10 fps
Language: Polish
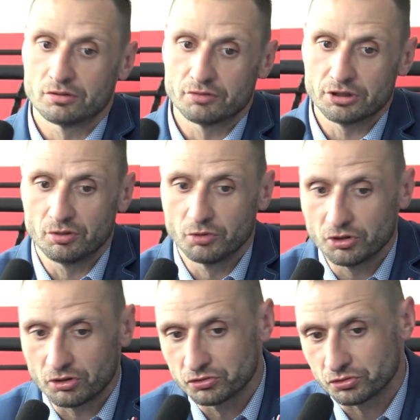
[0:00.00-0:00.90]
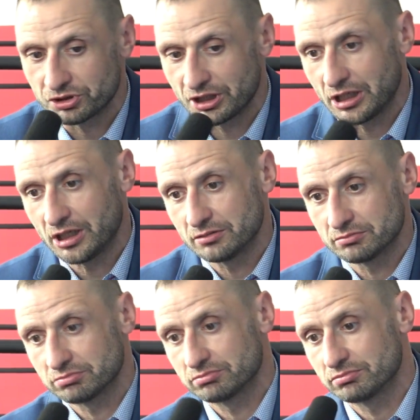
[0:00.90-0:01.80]
No wiadomo, no kontuzja
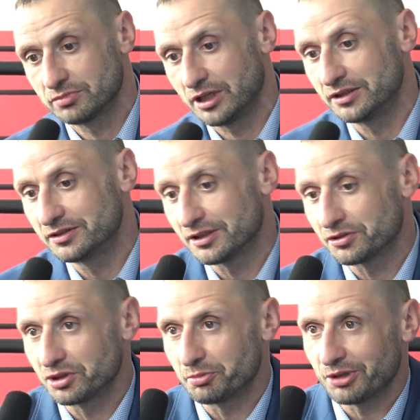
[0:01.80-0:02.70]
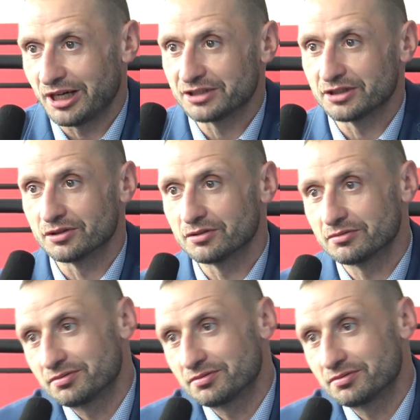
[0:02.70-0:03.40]
ja nic na to nie poradzę. No,